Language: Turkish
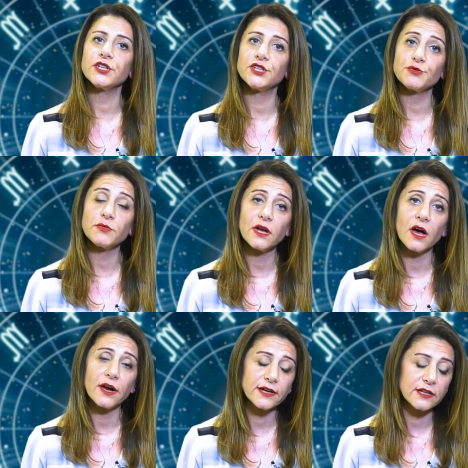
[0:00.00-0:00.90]
çalışma
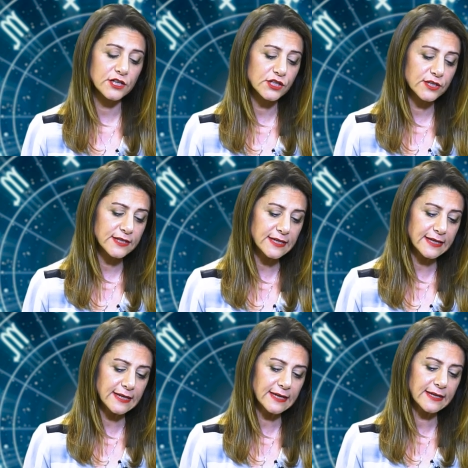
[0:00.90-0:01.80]
arkadaşları
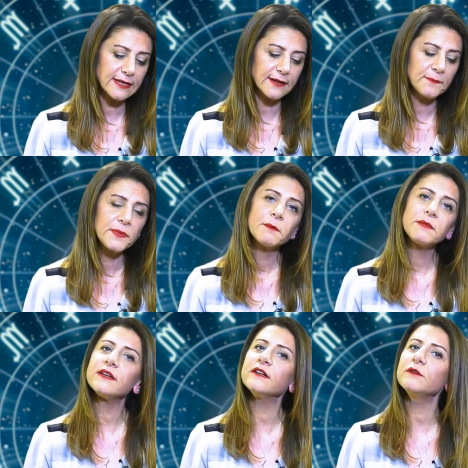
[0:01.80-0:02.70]
ile ilgili
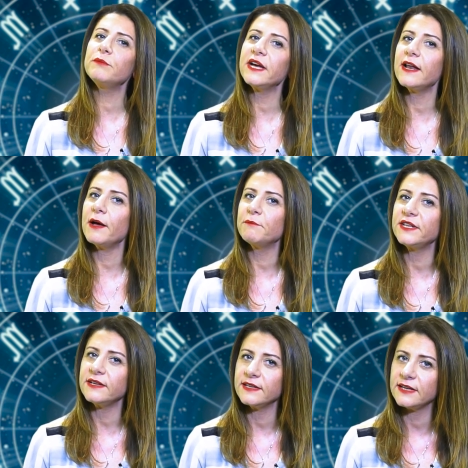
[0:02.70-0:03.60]
bir takım
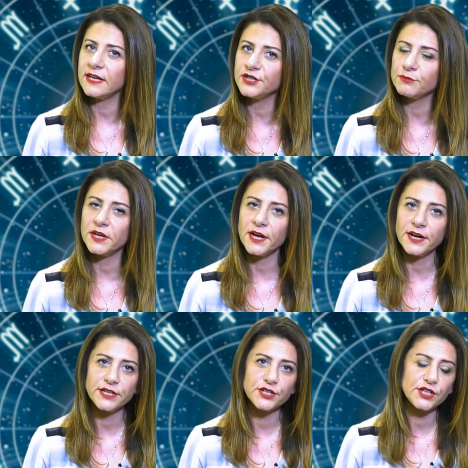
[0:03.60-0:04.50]
beklenmedik gelişmeler
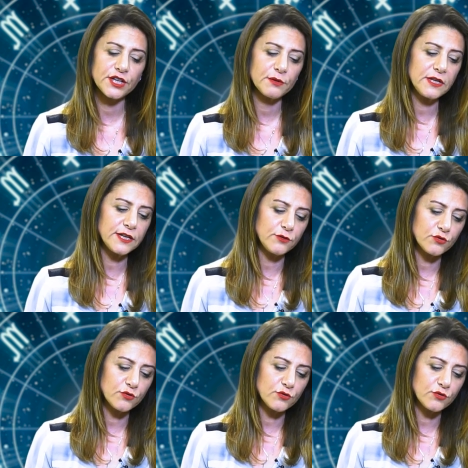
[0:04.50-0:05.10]
yaşayabilir